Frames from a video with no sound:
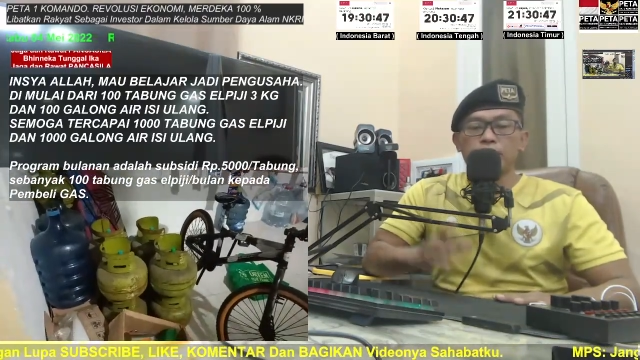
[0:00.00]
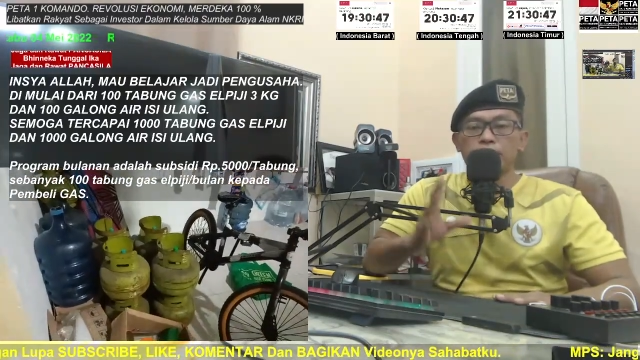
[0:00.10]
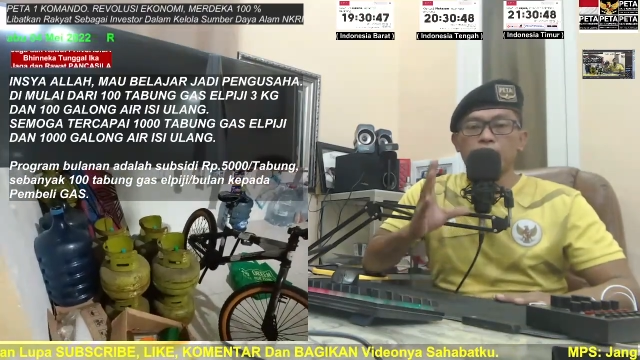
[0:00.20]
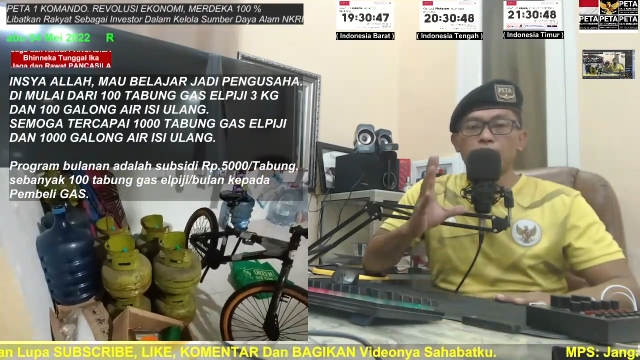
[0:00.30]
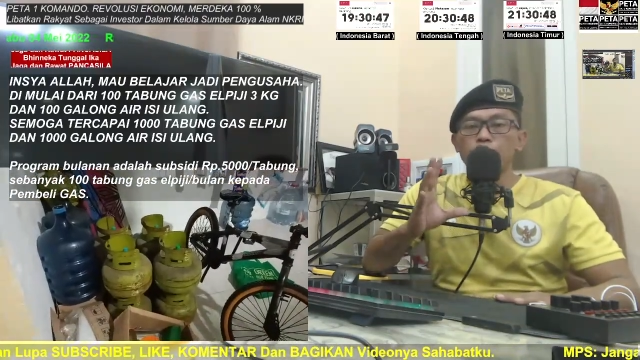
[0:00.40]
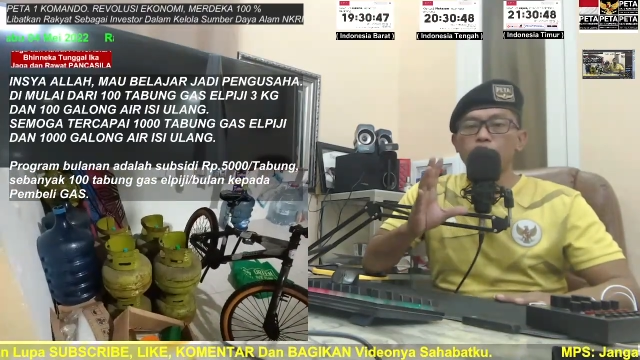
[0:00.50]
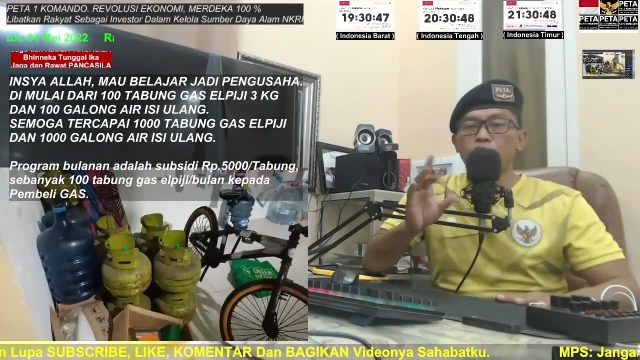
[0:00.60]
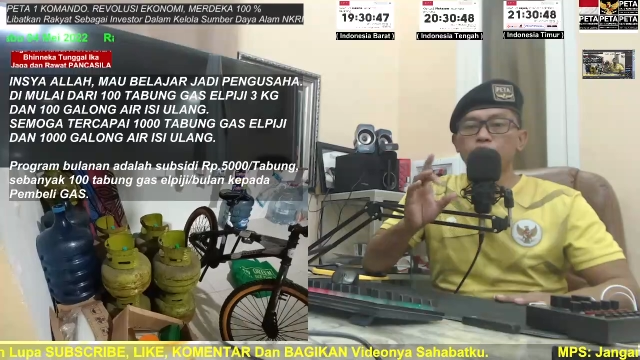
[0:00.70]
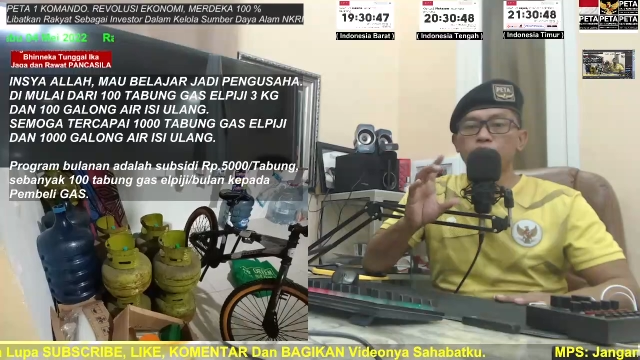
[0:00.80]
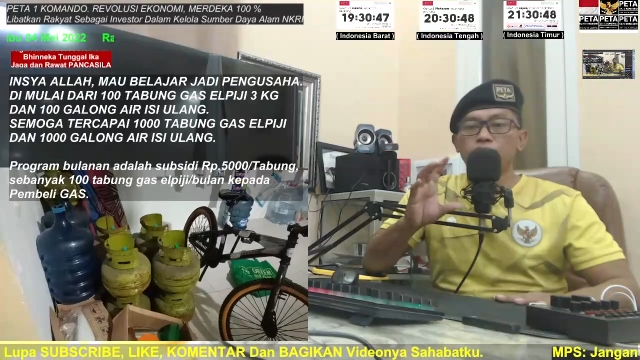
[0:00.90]

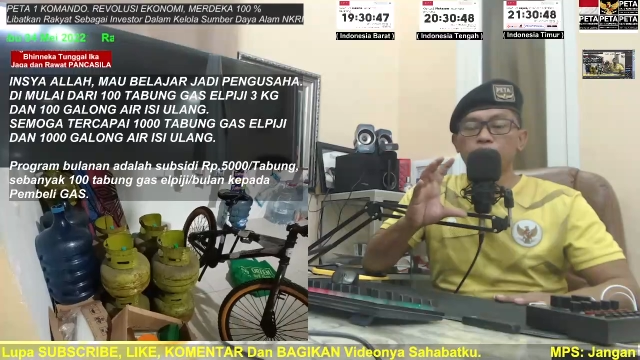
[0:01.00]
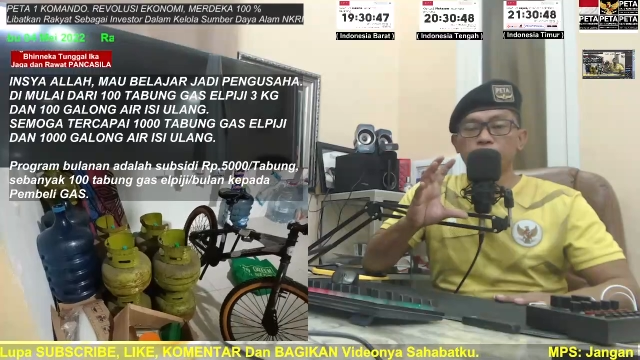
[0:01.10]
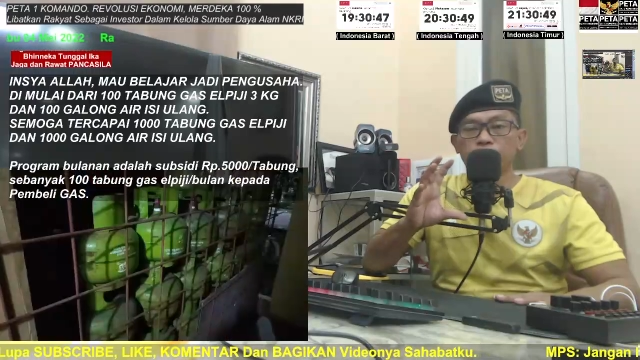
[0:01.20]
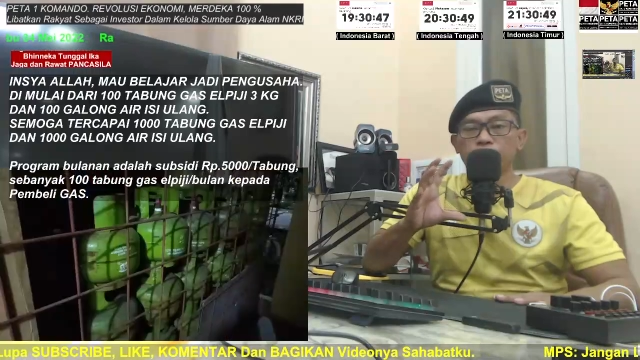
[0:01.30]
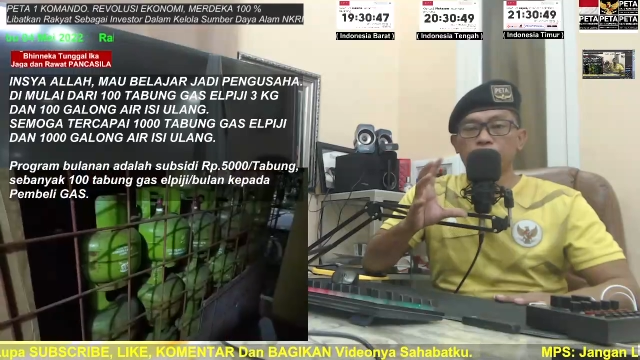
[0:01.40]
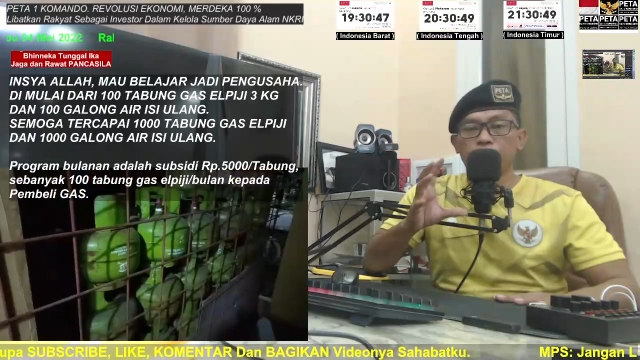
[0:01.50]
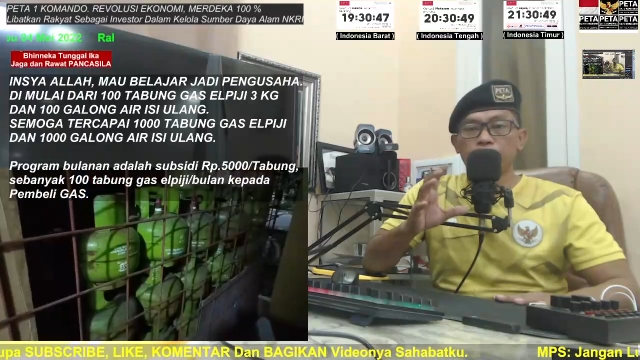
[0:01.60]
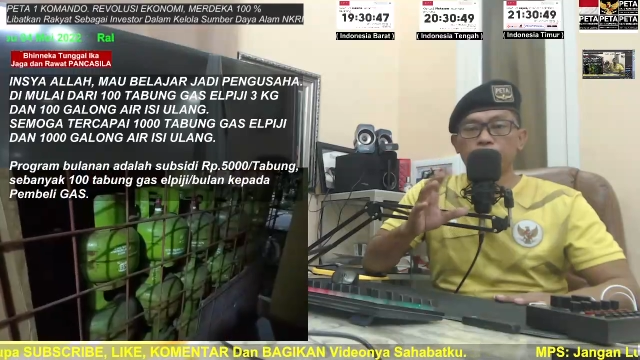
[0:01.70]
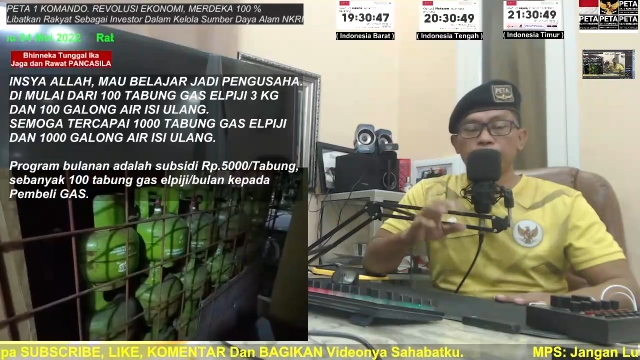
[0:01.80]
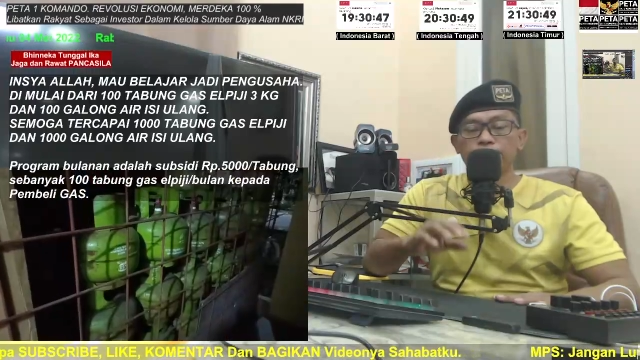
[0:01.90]
bertabung langsung dengan isinya
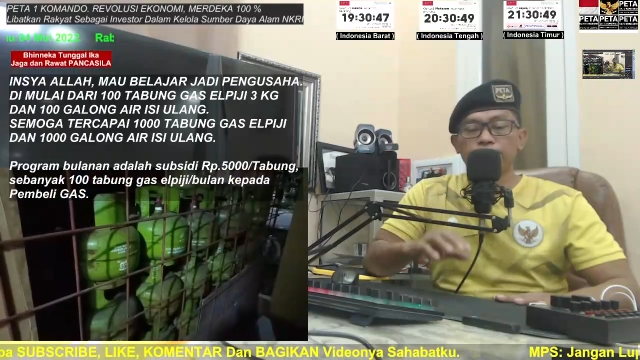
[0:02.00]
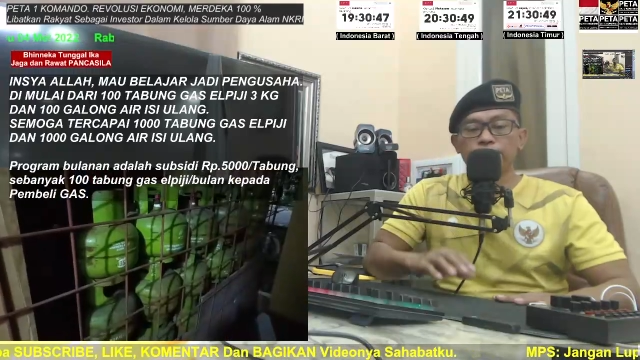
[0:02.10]
ya.